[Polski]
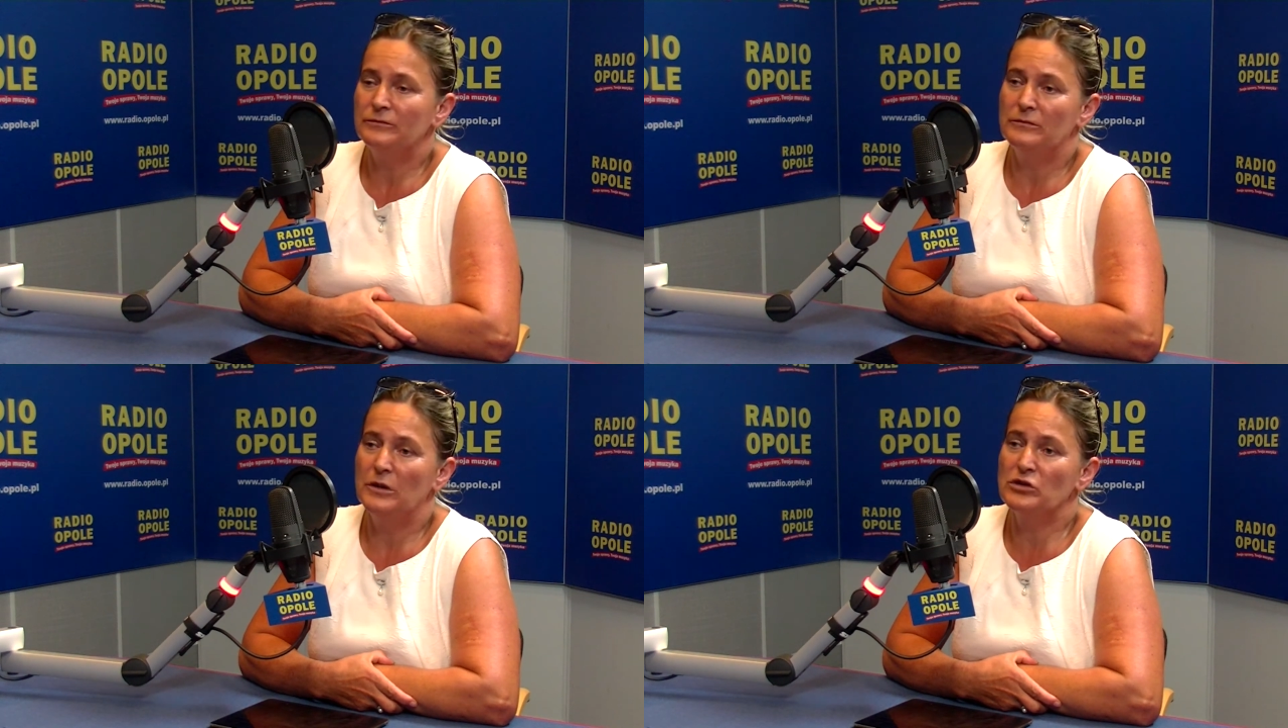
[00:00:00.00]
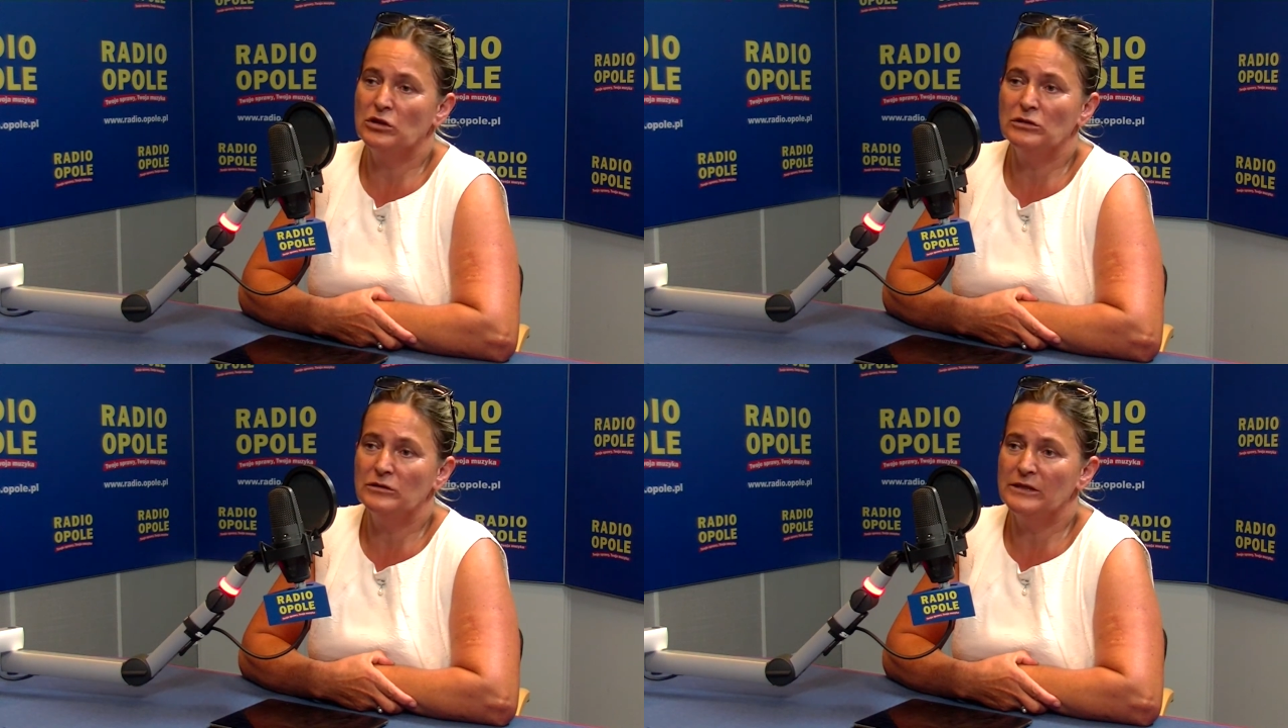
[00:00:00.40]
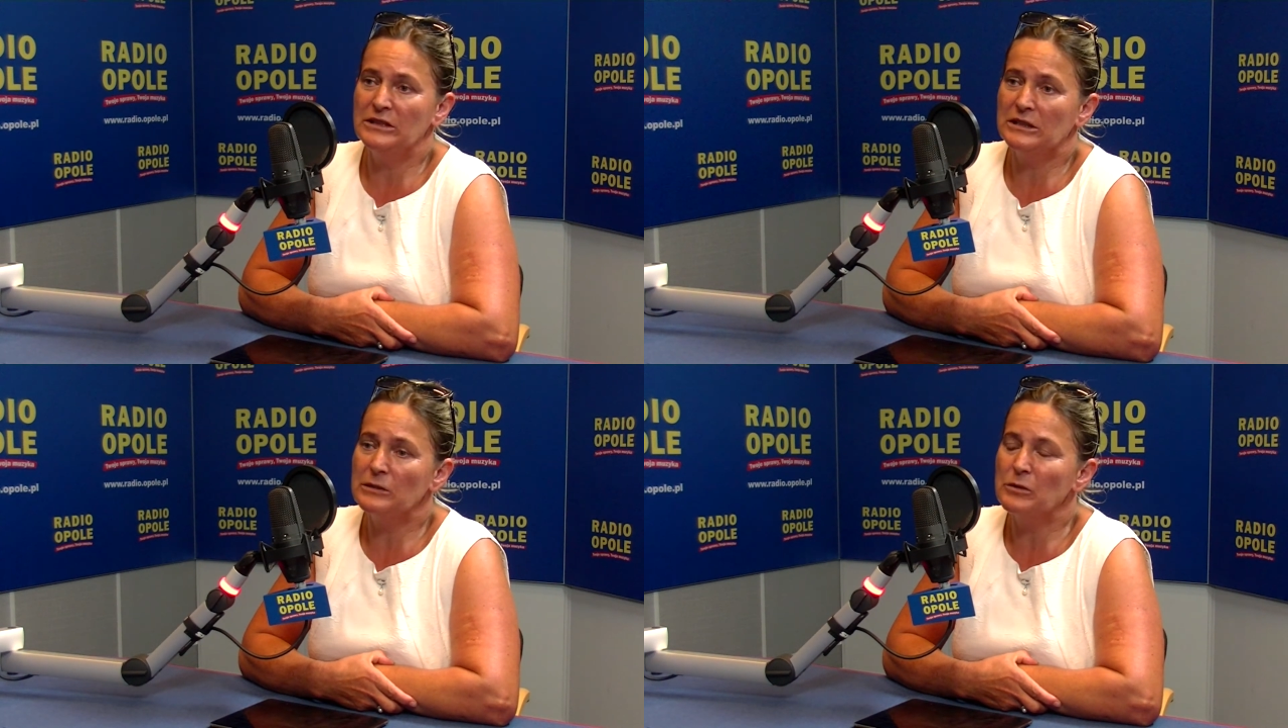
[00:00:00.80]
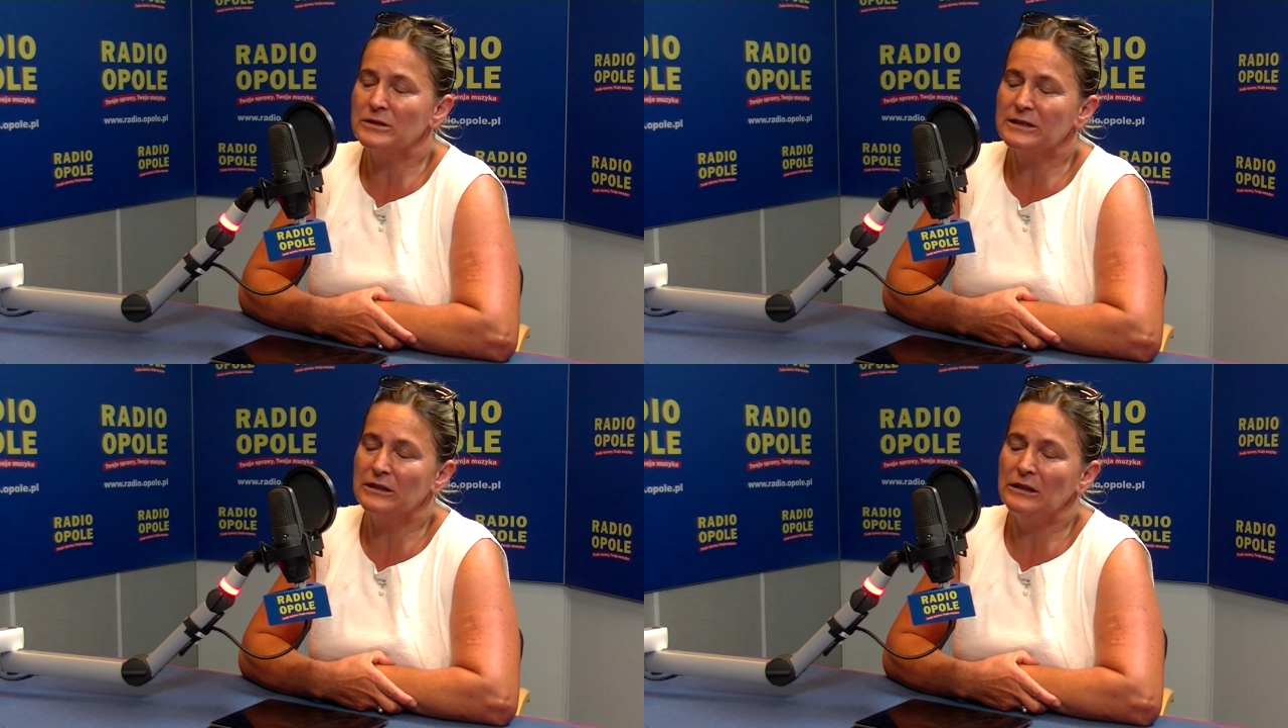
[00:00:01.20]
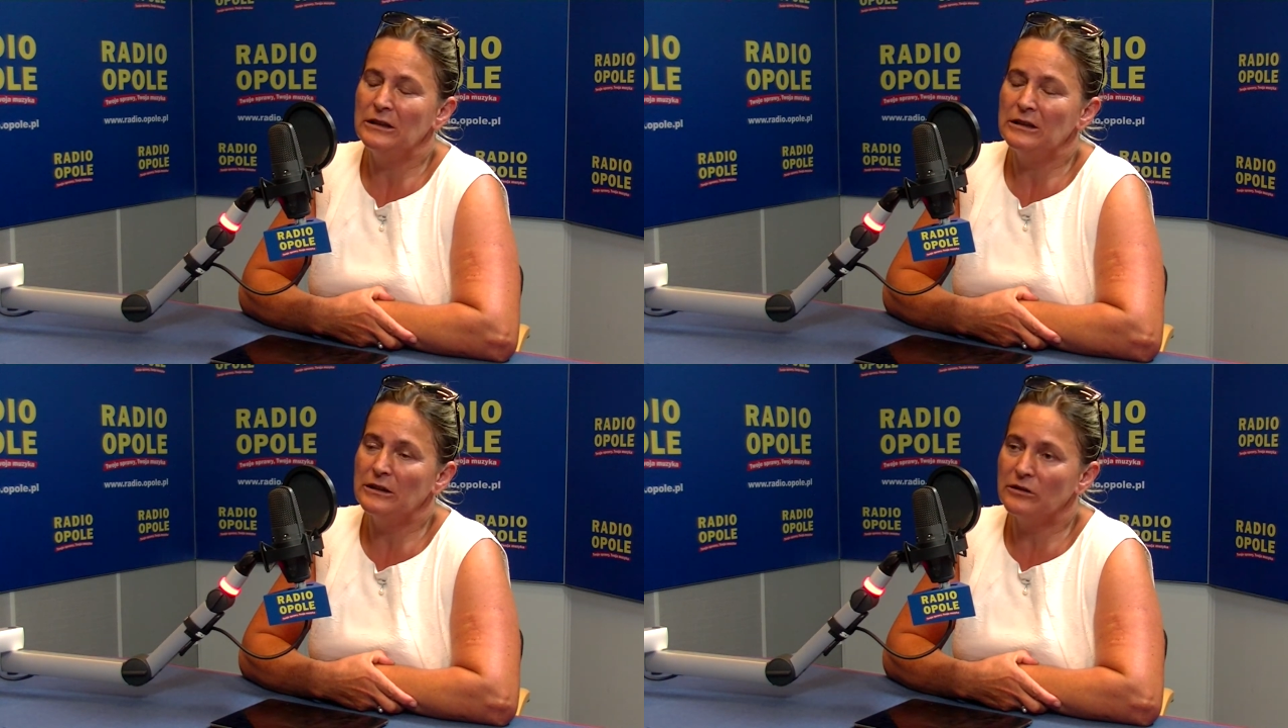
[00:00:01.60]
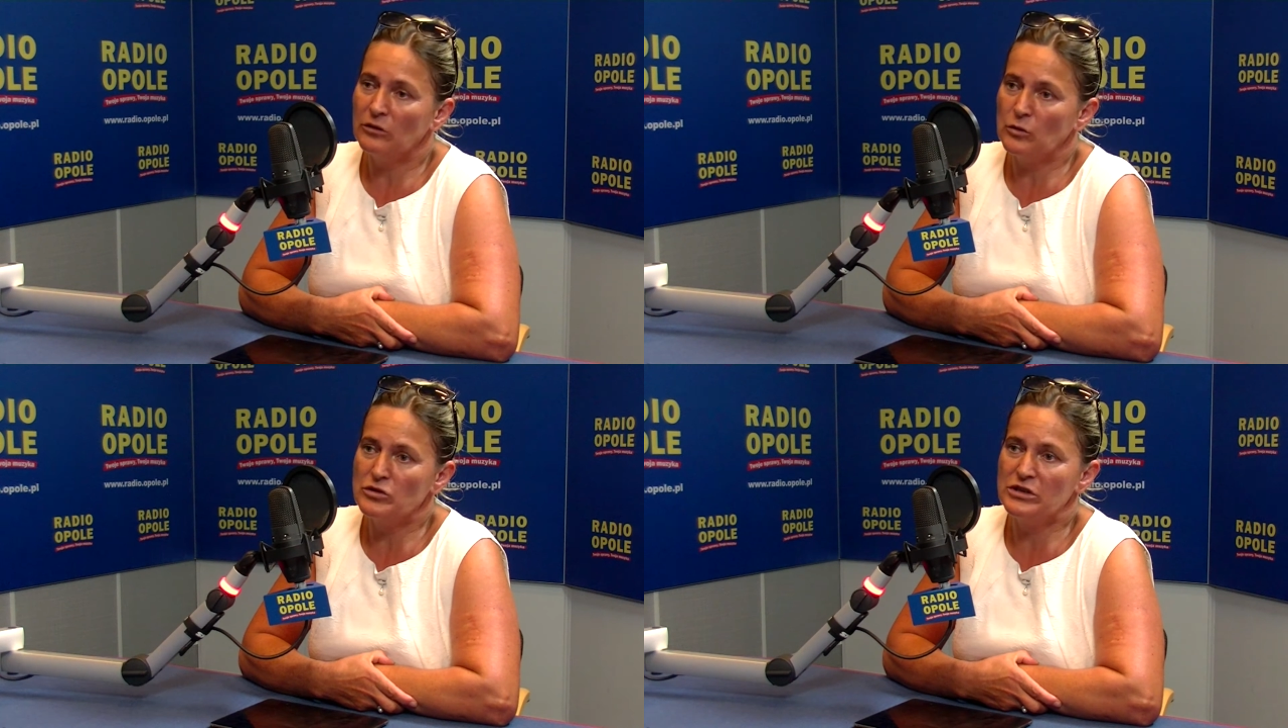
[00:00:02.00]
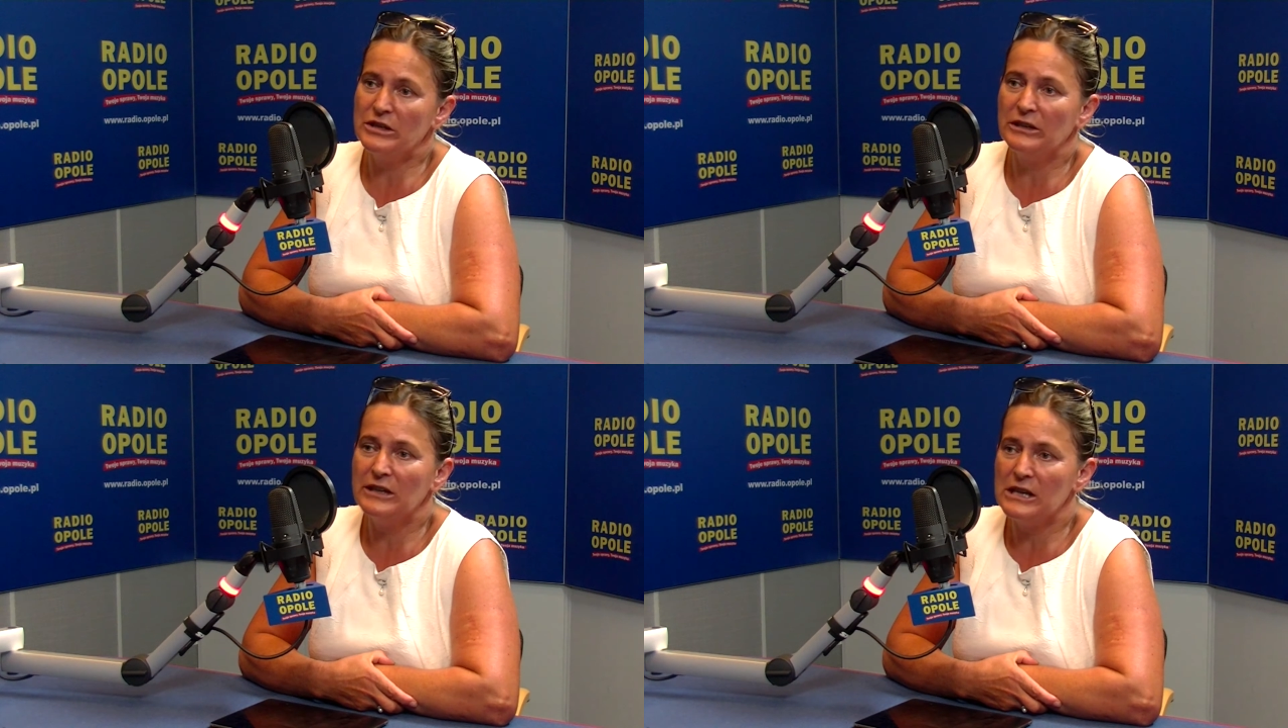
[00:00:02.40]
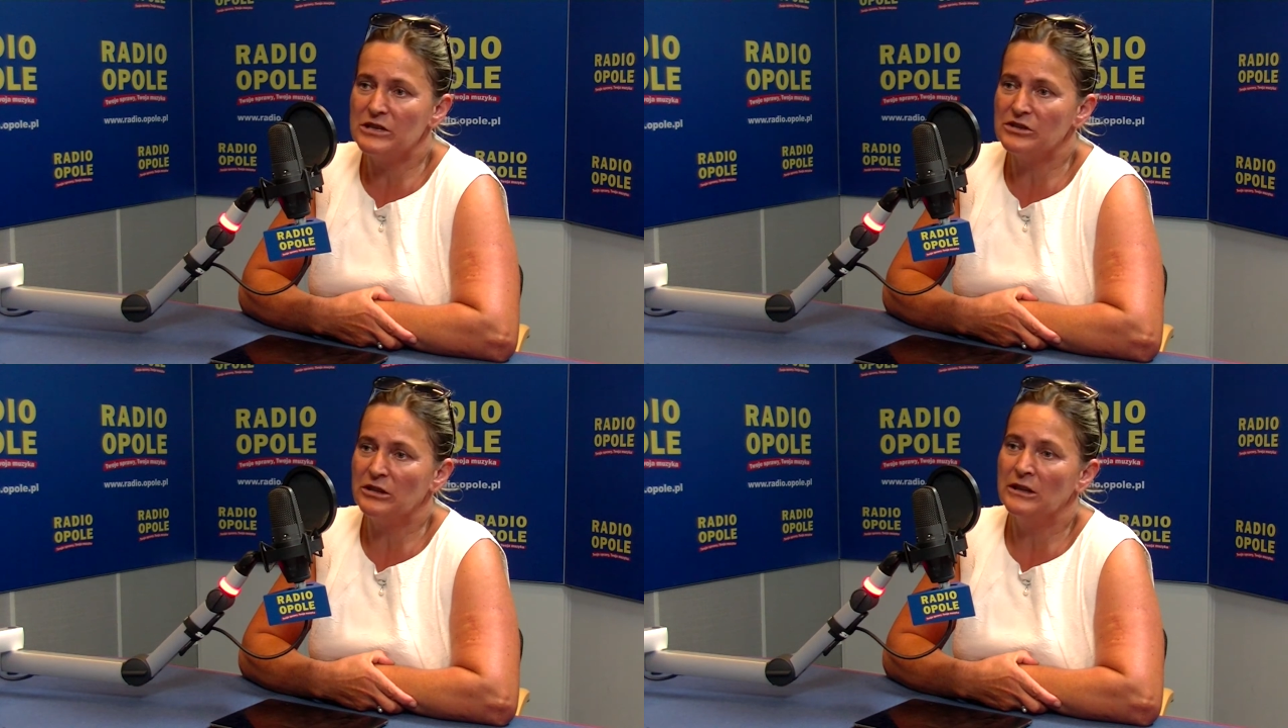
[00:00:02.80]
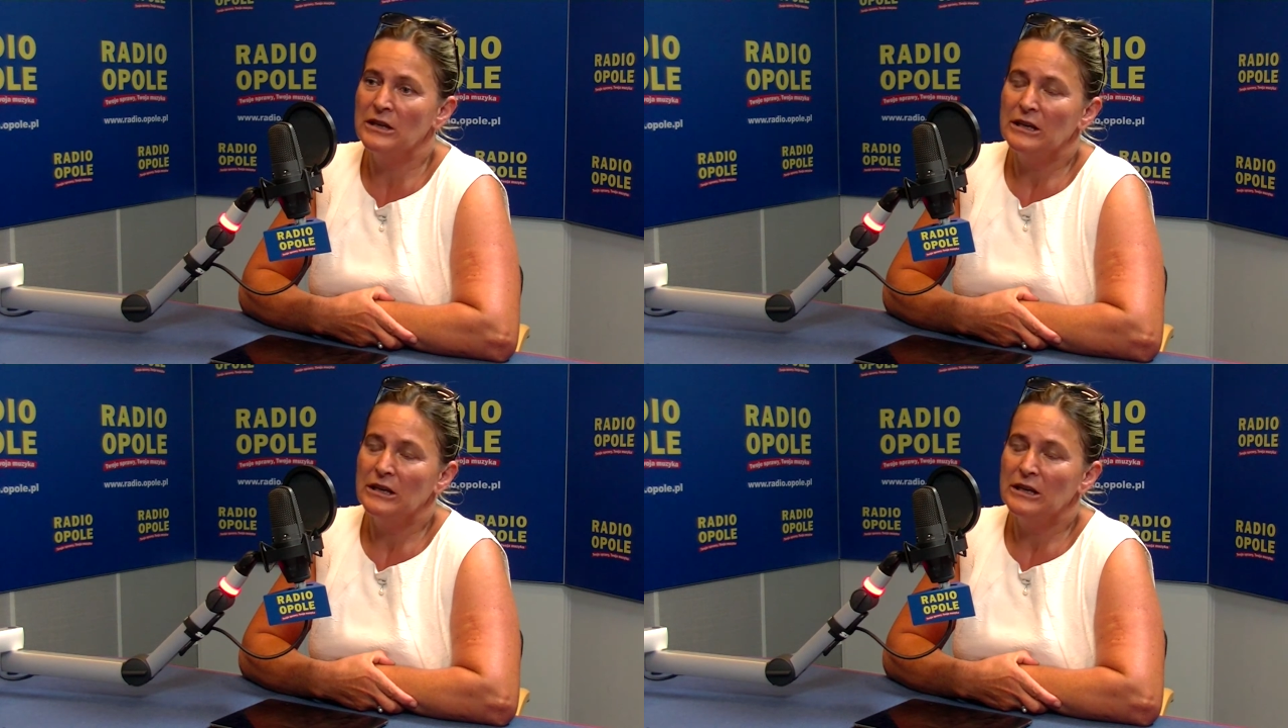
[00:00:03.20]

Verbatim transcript: odszkodowanie dla Polski jest słuszne i należne.